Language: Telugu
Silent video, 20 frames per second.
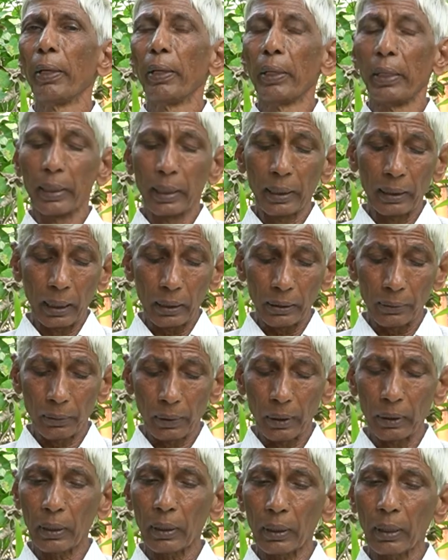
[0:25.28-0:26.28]
ఎందుకంటే
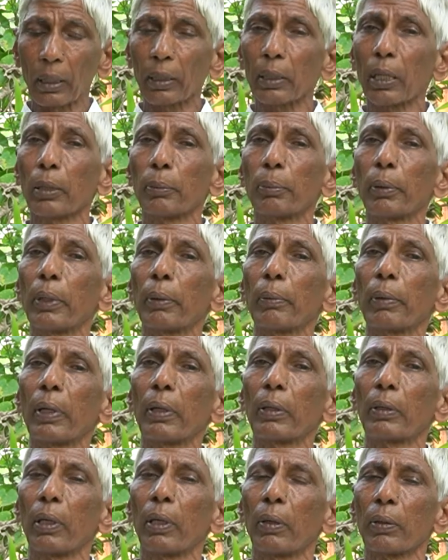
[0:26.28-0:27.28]
అశ్వగంధకు అంత
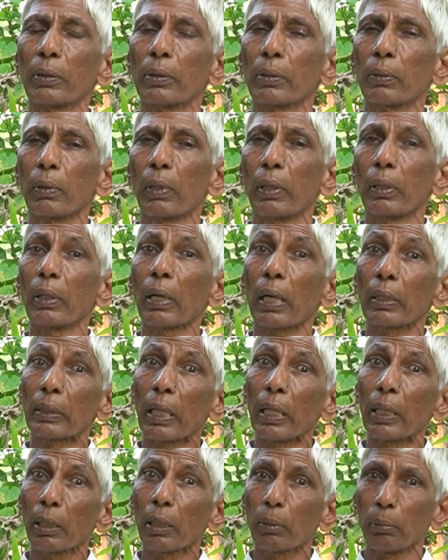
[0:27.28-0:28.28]
అద్భుతమైనటువంటి అవస్థ కొనాలి
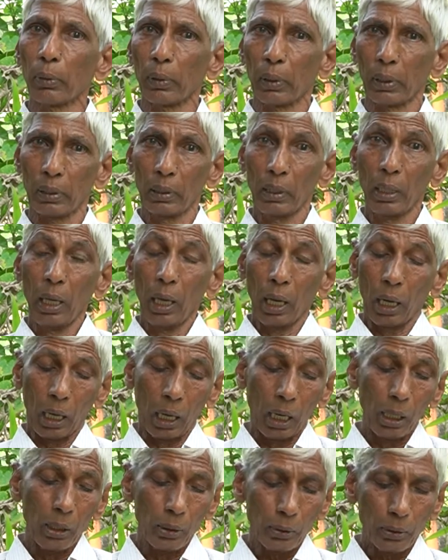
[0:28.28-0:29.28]
రసాయనిక మూల
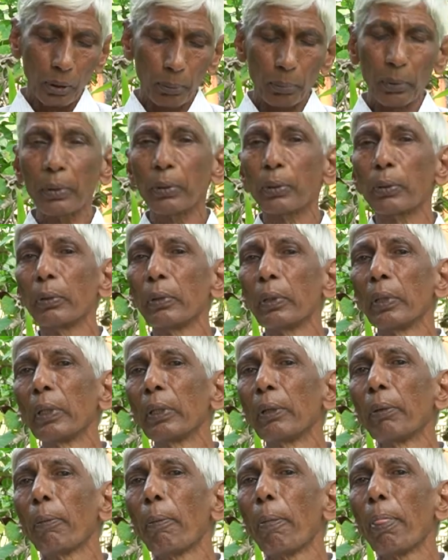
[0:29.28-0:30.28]
ఆయుష్ని పెంచుతుంది
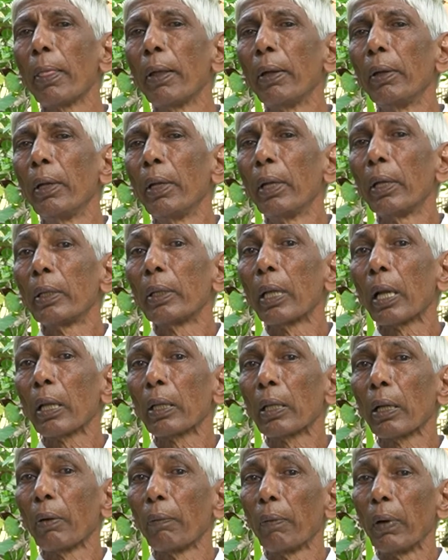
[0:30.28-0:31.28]

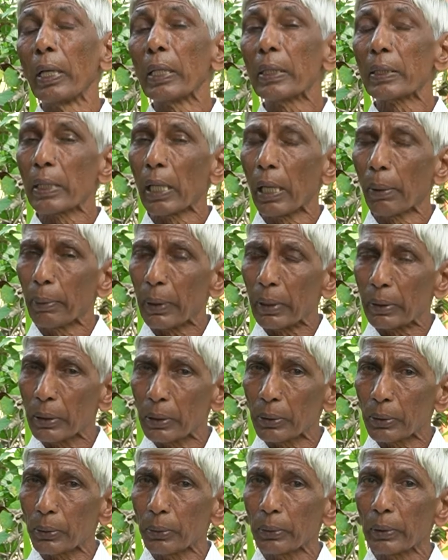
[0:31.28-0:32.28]
తర్వాత వయస్థాపన
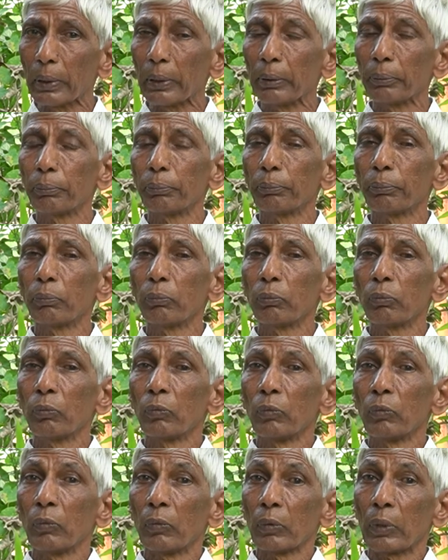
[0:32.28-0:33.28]
చేస్తుంది
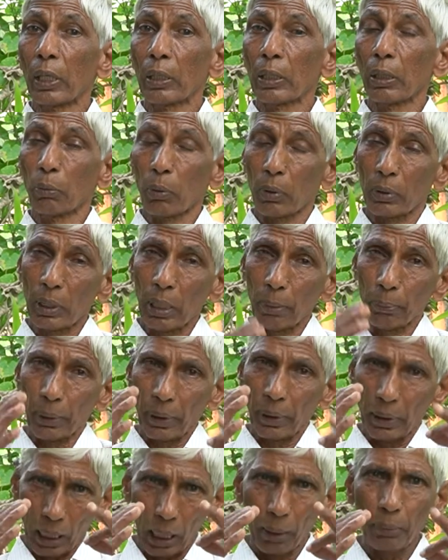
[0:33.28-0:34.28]
తర్వాత
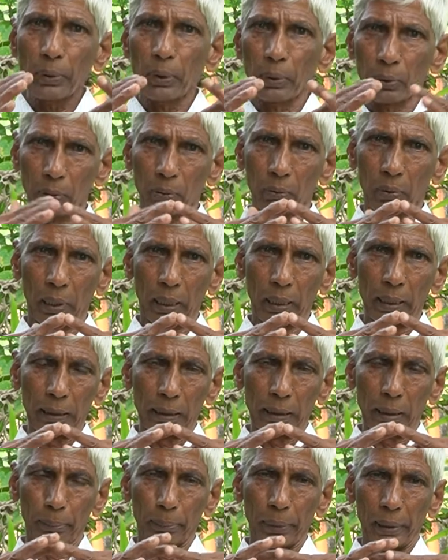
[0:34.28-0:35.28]
వృద్ధాప్యాన్ని ఆఫ్ చేస్తుంది ఒక రకంగా
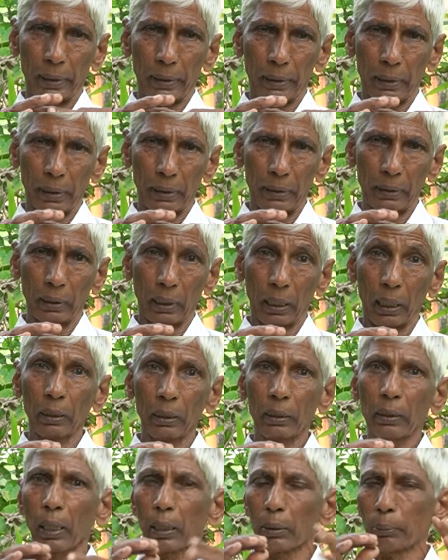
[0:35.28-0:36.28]
చెప్పాలంటే అది
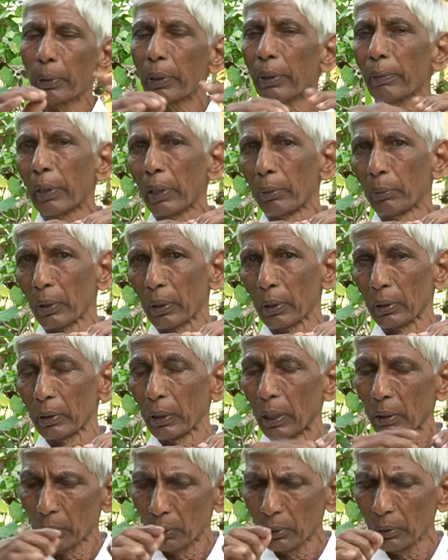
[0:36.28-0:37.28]
అంత అద్భుతమైన మొక్క
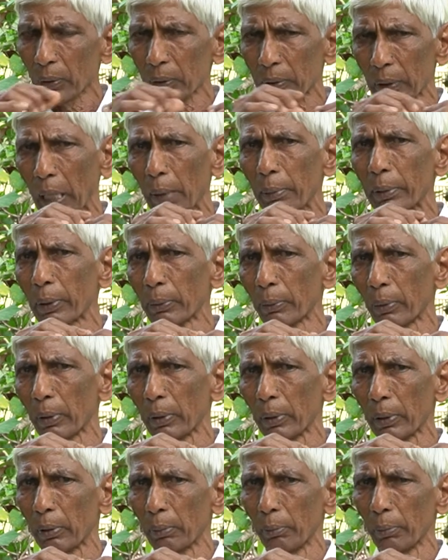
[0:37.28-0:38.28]
దాని గురించి ఒక సామెత కూడా
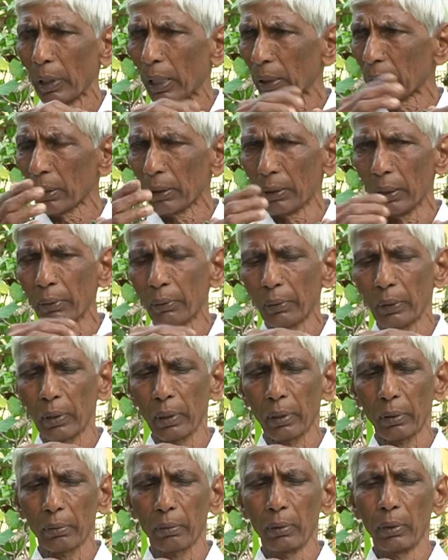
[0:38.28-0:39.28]
ఉంది మీరు అందరూ వినే
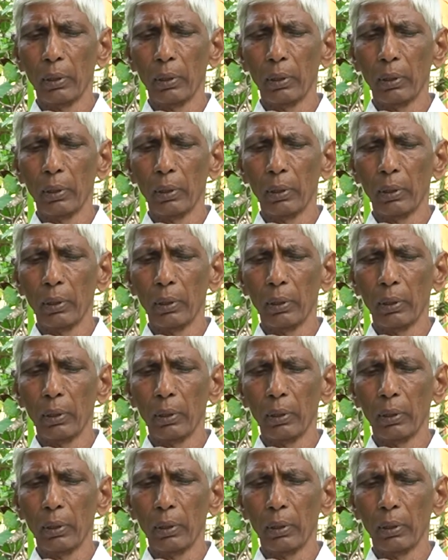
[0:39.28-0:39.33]
ఉంటారు